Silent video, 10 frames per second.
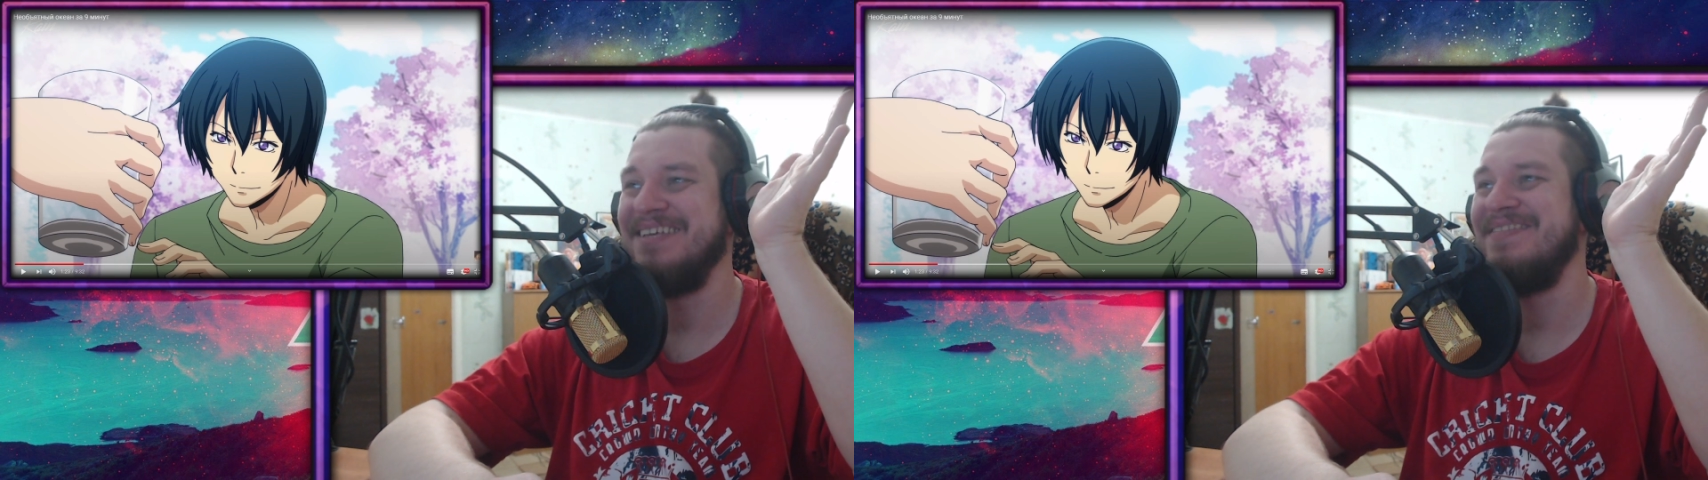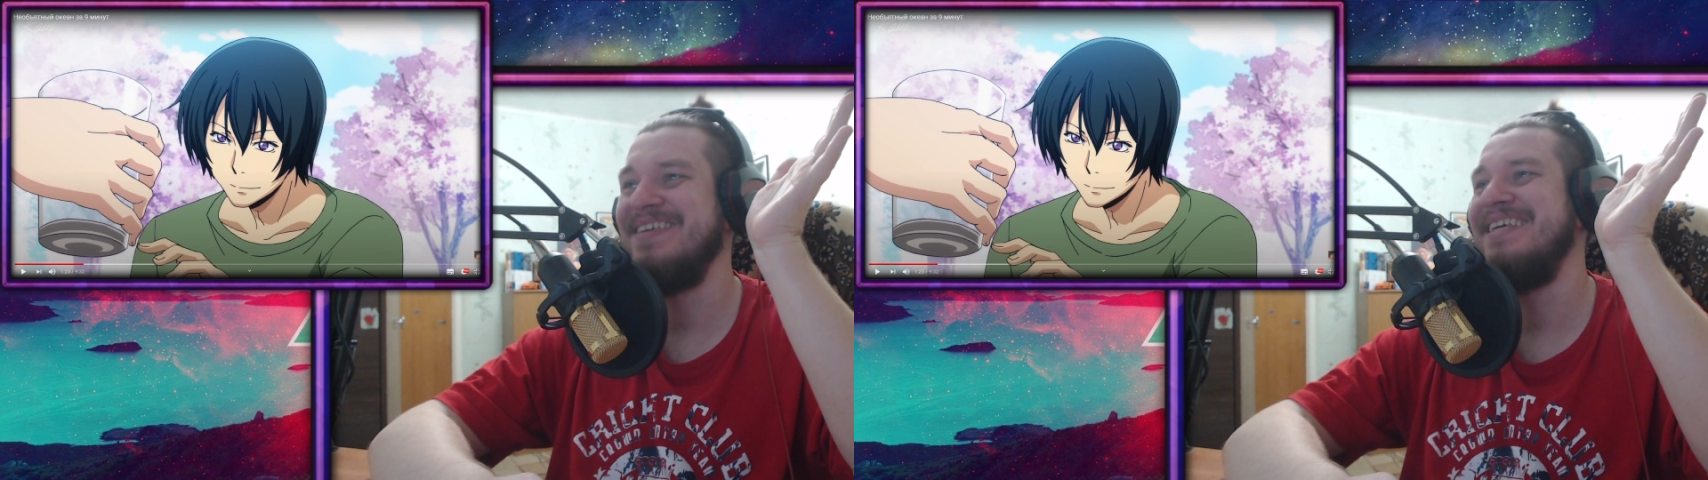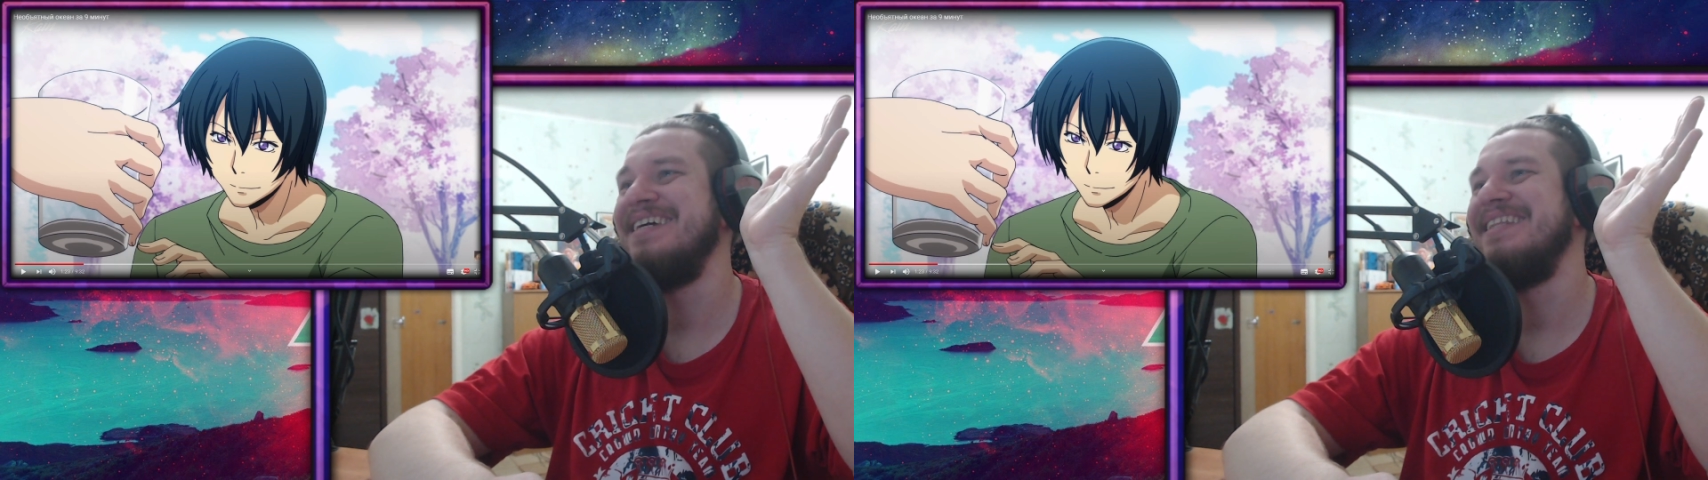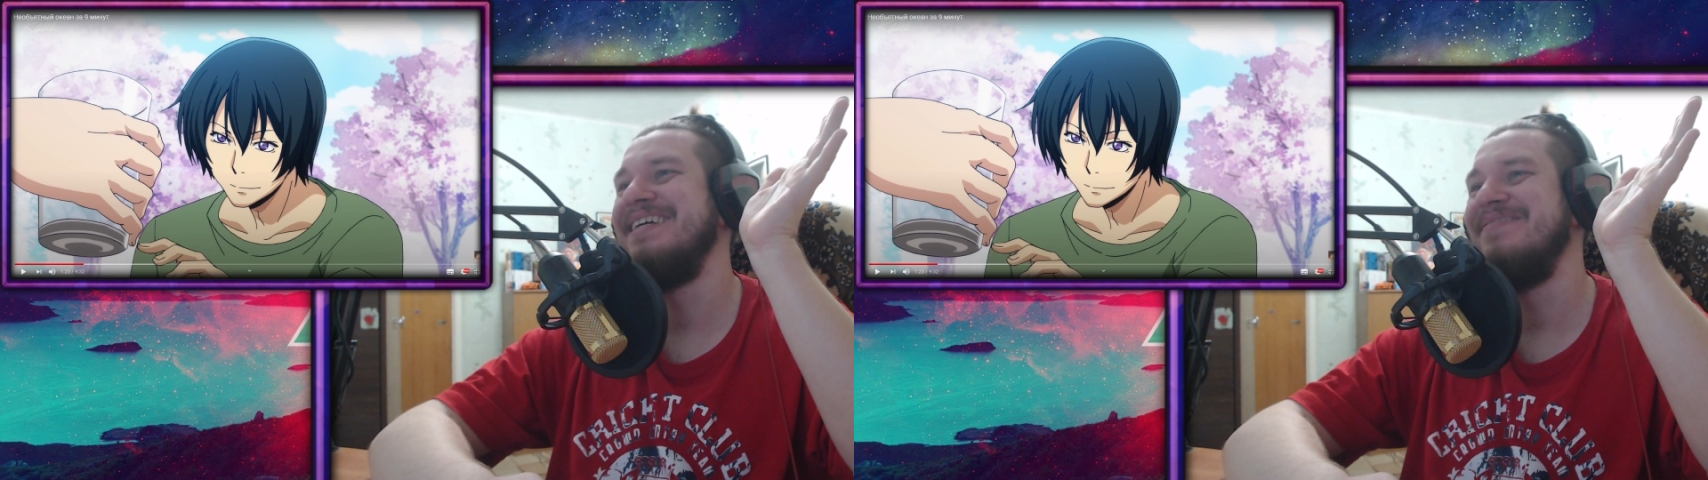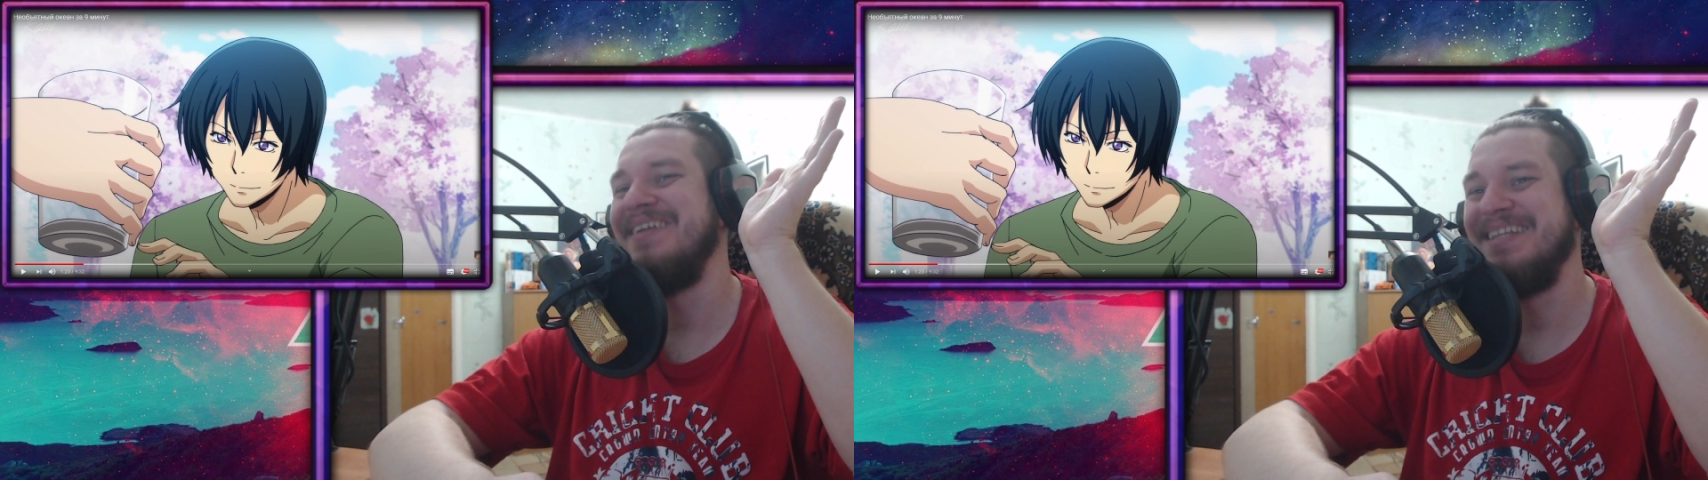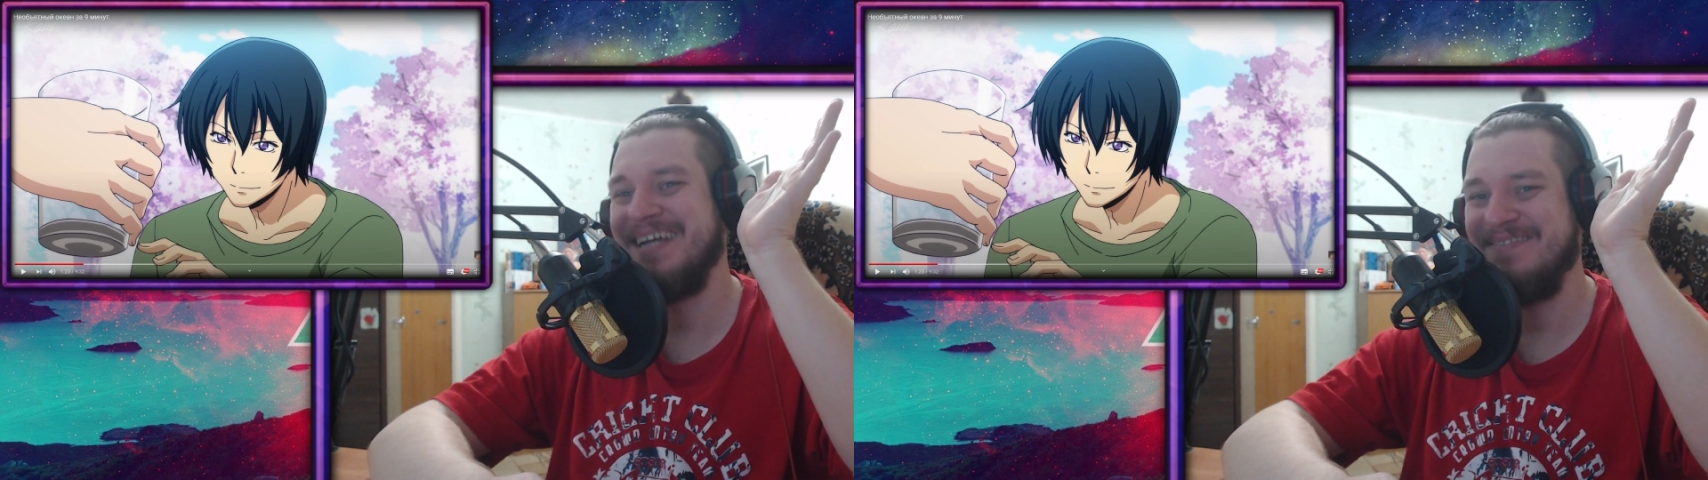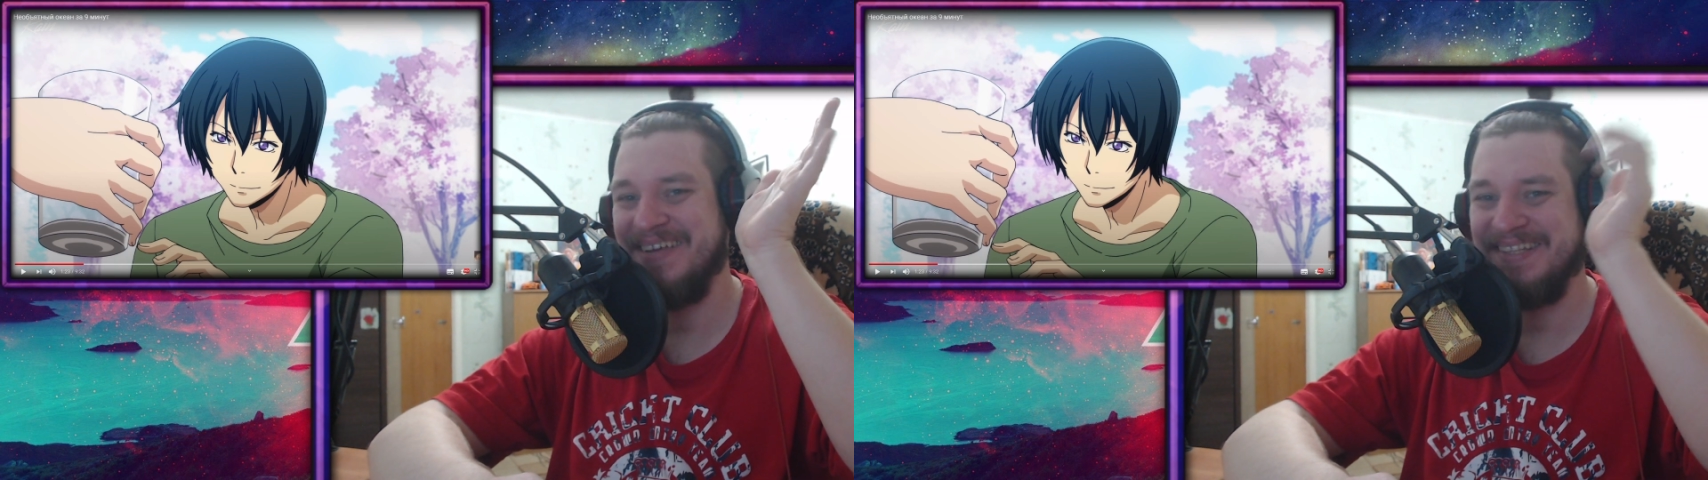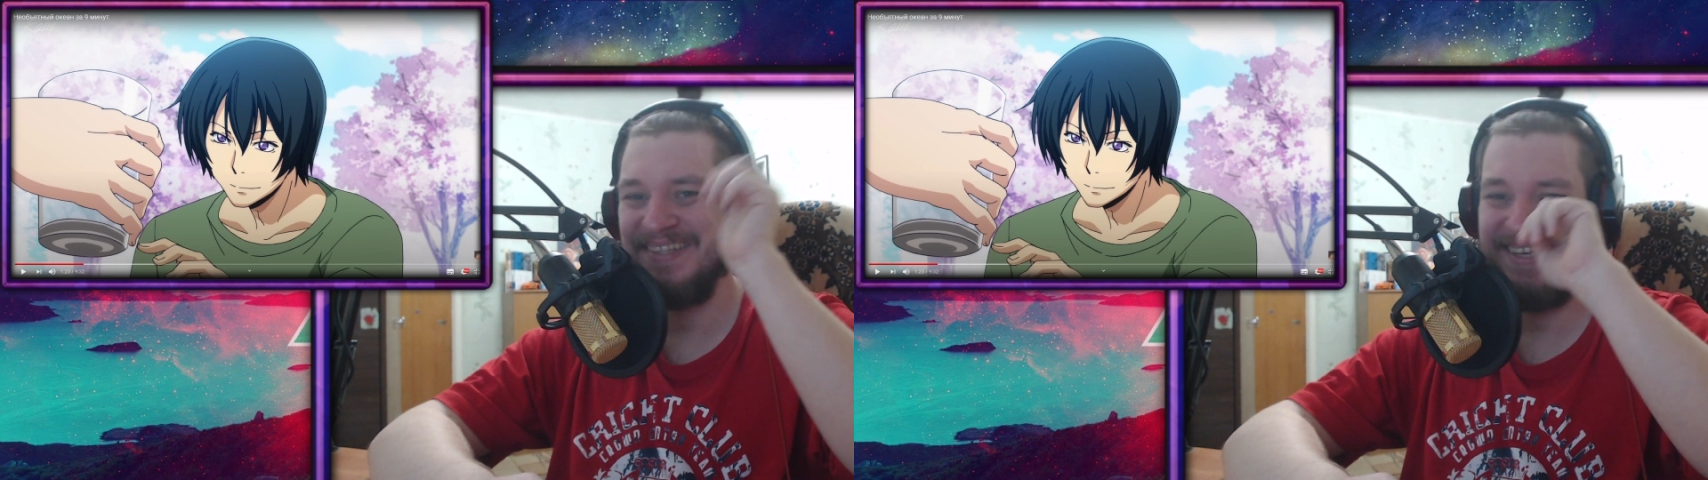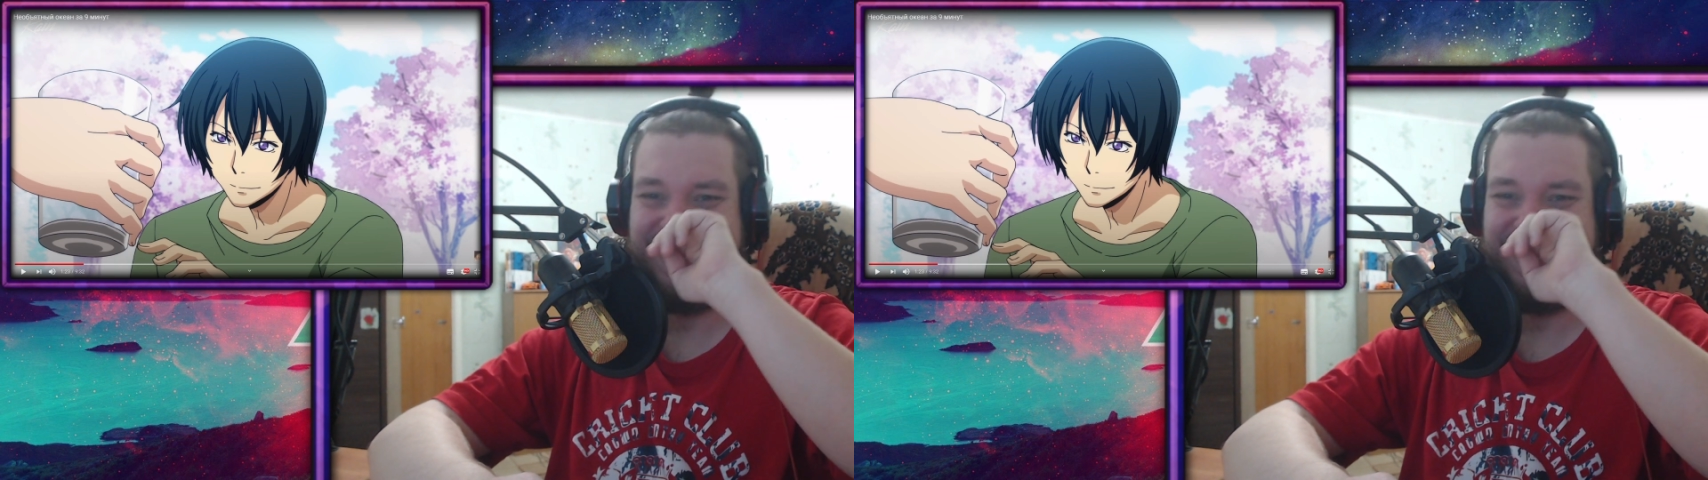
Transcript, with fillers: офигенные, блин, комменты.